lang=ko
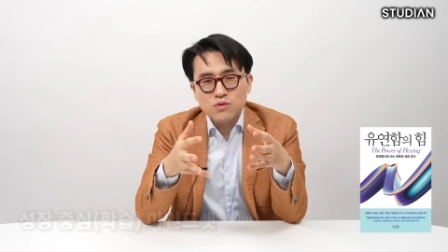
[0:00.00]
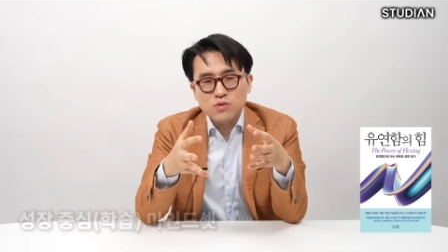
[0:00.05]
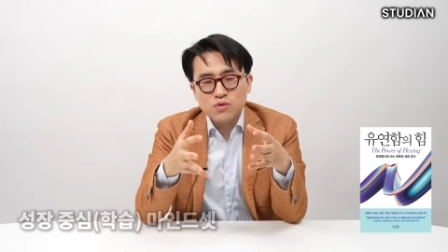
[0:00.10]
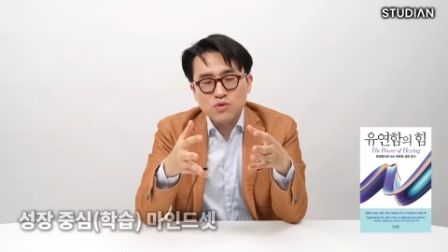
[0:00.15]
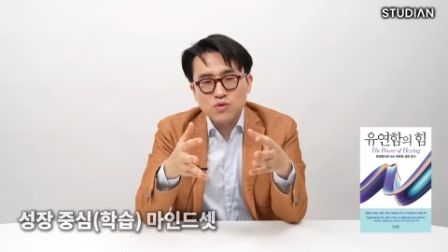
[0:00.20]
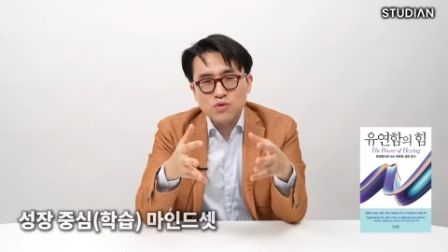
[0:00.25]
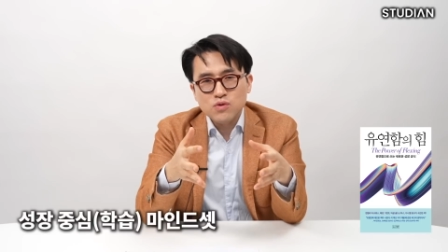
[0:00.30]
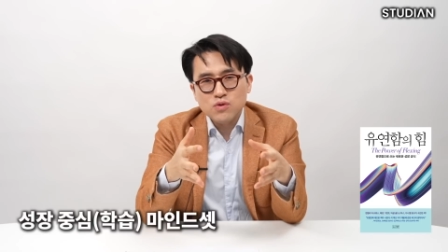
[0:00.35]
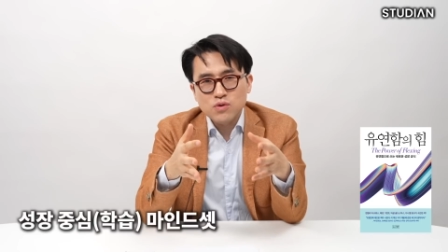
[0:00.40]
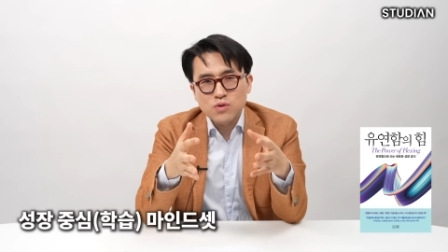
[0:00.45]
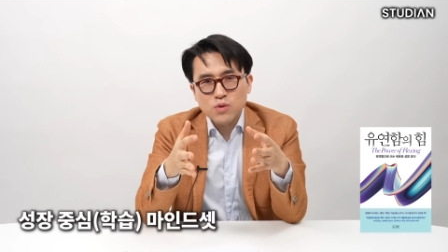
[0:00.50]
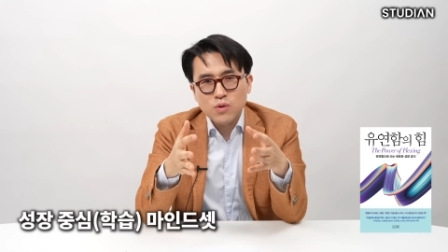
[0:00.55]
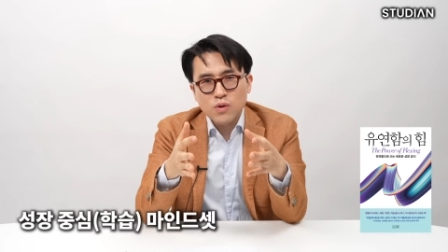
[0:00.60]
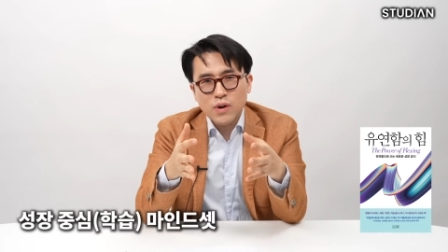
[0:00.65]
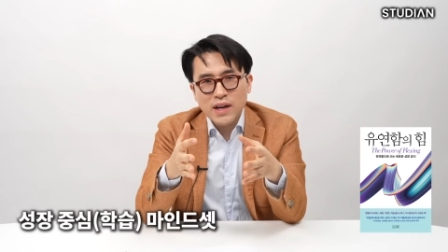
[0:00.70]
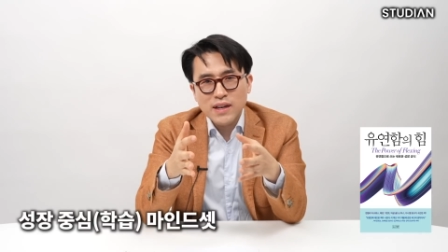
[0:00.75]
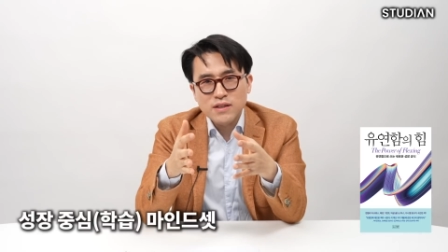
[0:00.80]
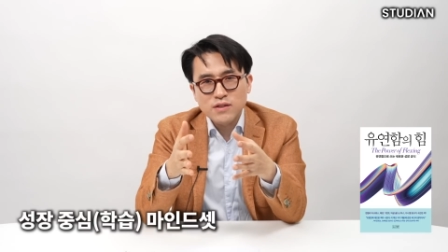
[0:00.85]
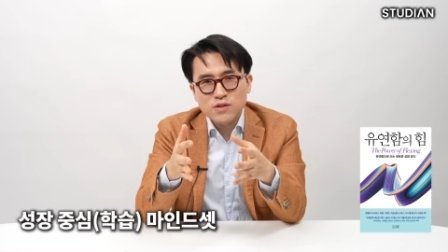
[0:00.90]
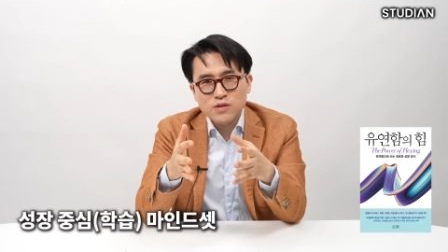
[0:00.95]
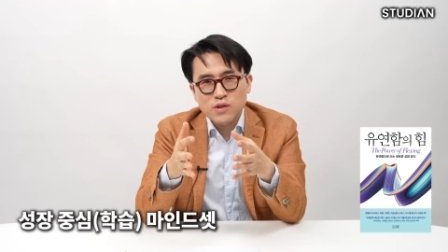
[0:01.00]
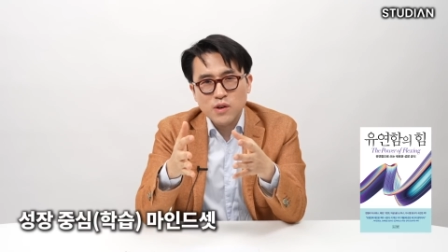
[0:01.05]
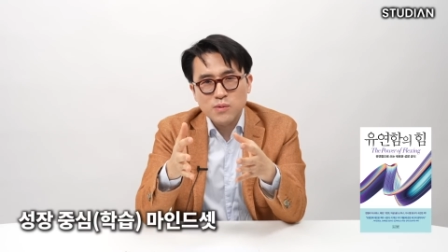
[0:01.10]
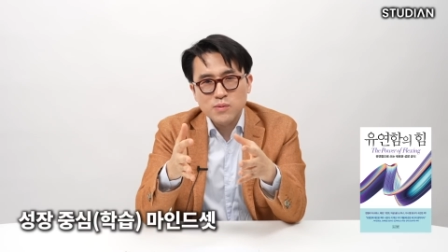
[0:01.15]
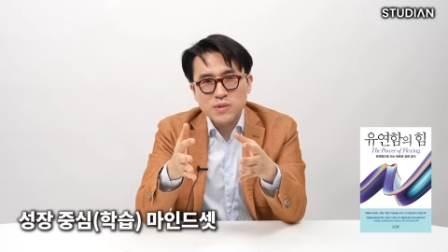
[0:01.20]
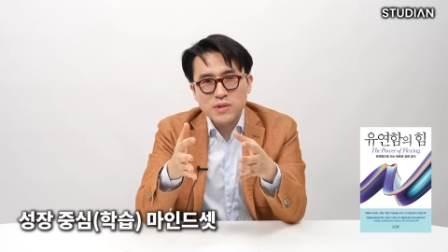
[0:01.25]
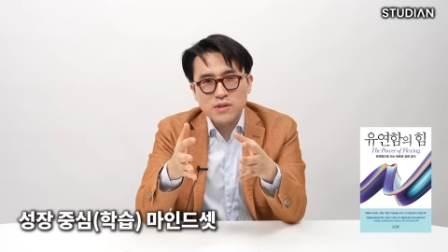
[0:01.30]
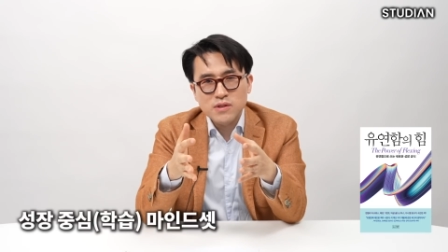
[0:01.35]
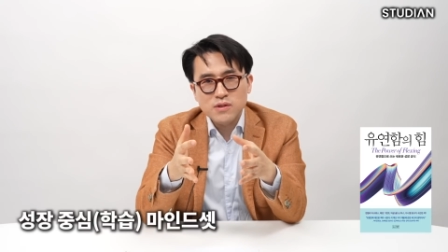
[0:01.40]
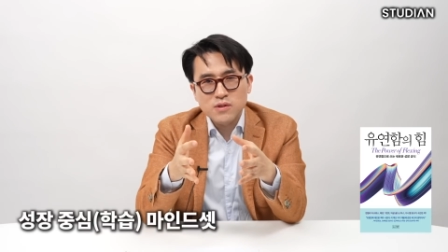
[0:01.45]
누구도 할 수
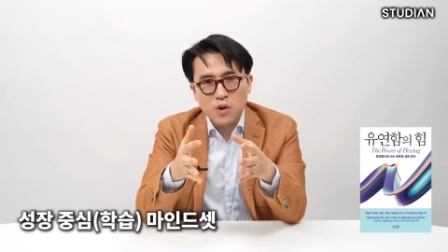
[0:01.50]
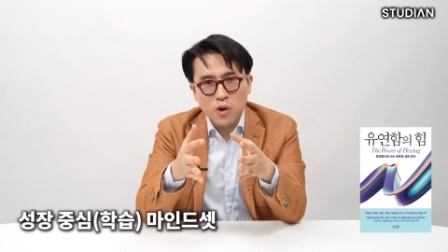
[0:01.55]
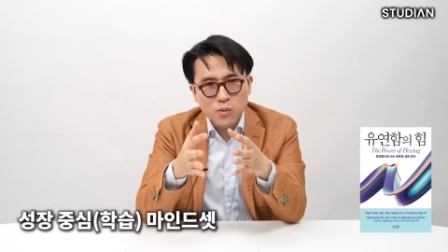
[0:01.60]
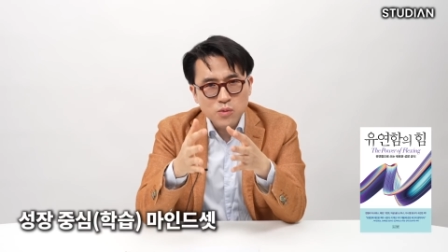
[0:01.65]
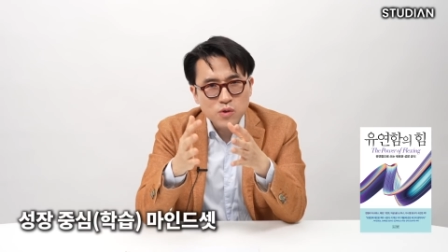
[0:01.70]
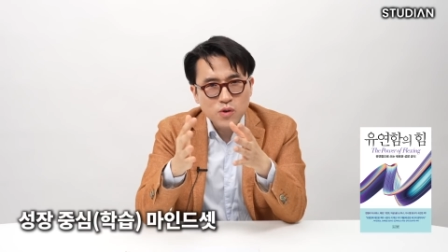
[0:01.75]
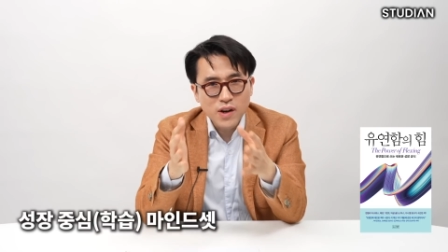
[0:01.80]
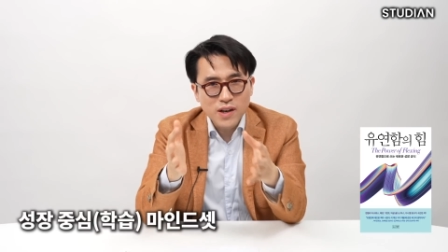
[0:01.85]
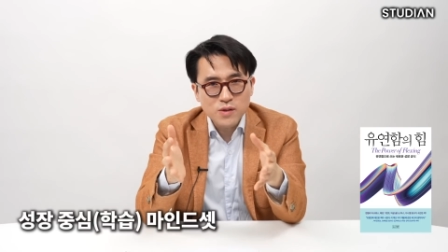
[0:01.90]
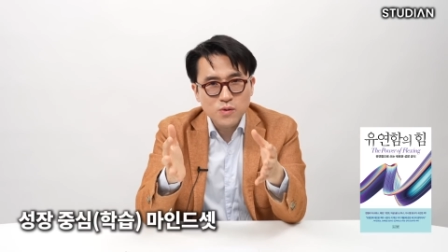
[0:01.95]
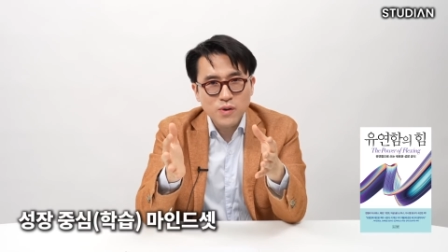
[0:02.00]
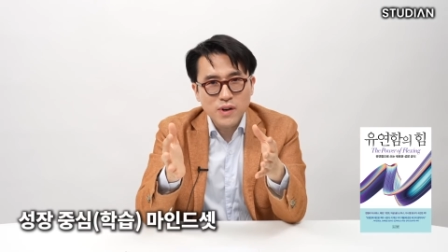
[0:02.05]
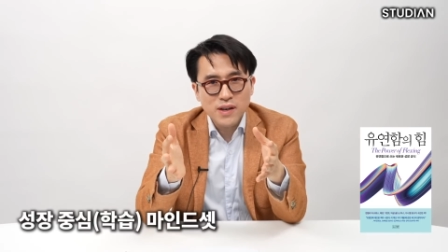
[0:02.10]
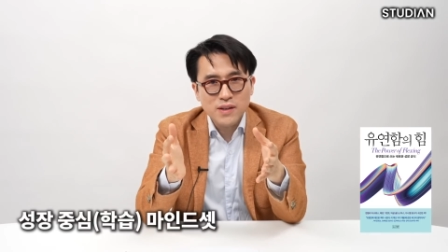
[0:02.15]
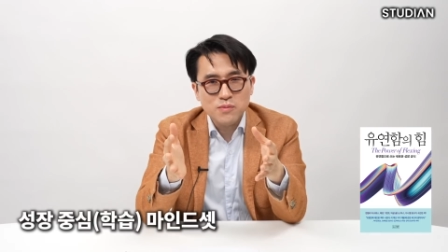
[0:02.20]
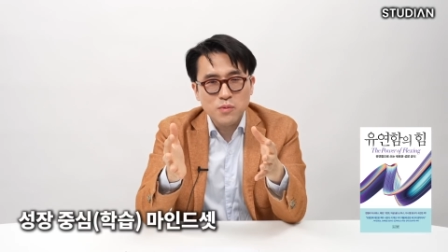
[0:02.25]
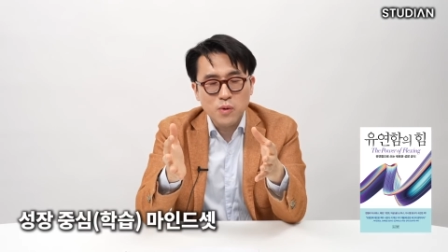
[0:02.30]
없는 너무 과도한